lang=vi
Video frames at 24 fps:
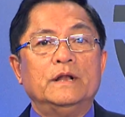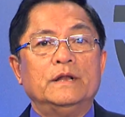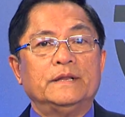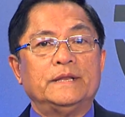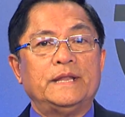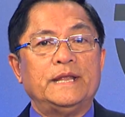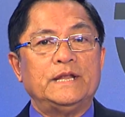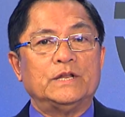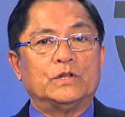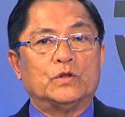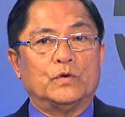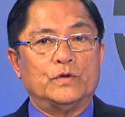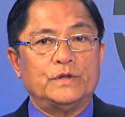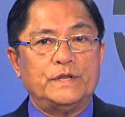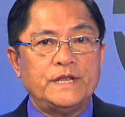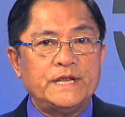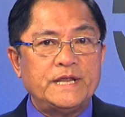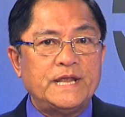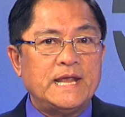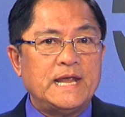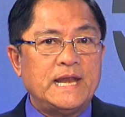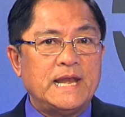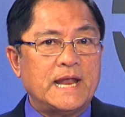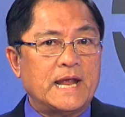thì Thổ Nhĩ
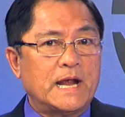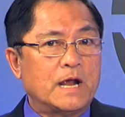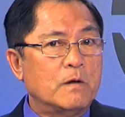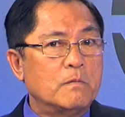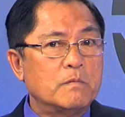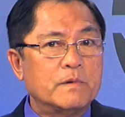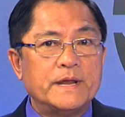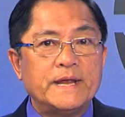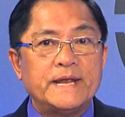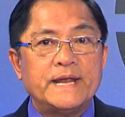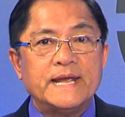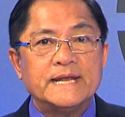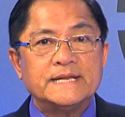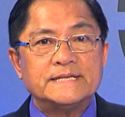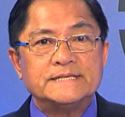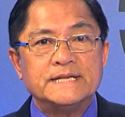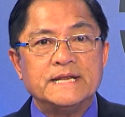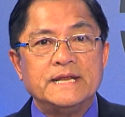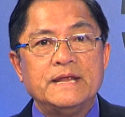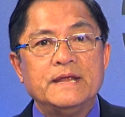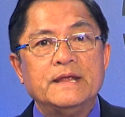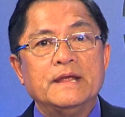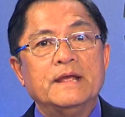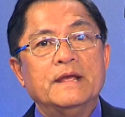Kỳ lại không ký kết
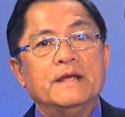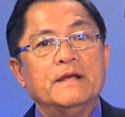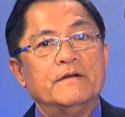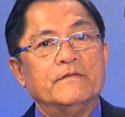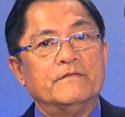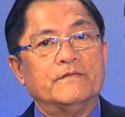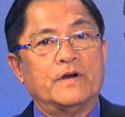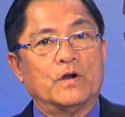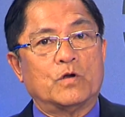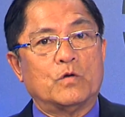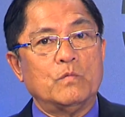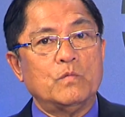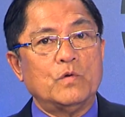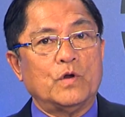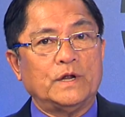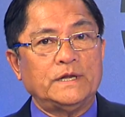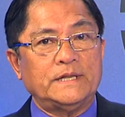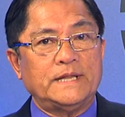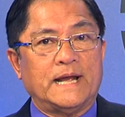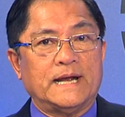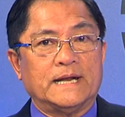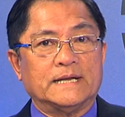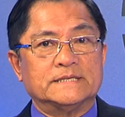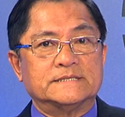gì và cũng nói
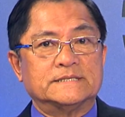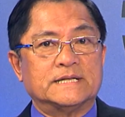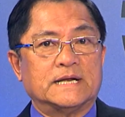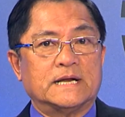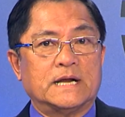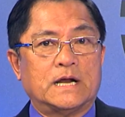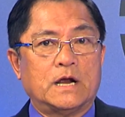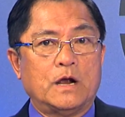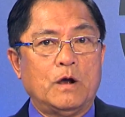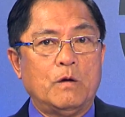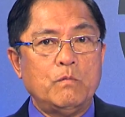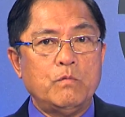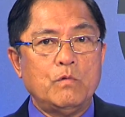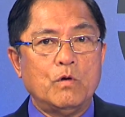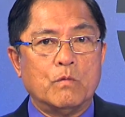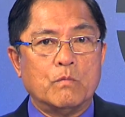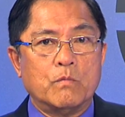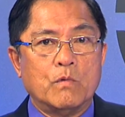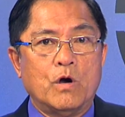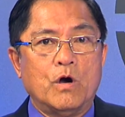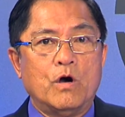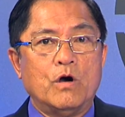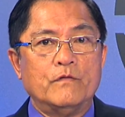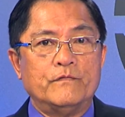thẳng rằng không ủng
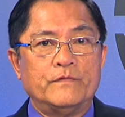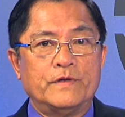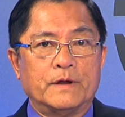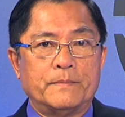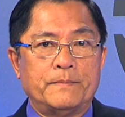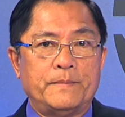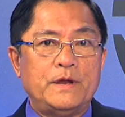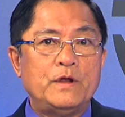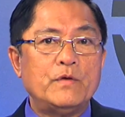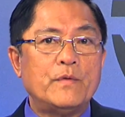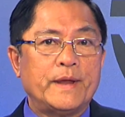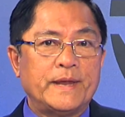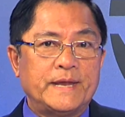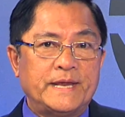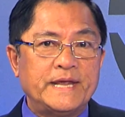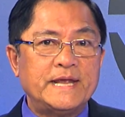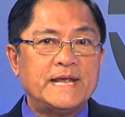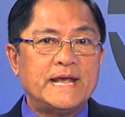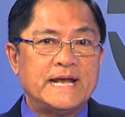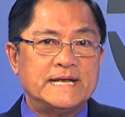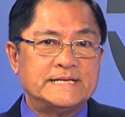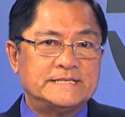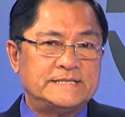hộ việc Mỹ oanh kích i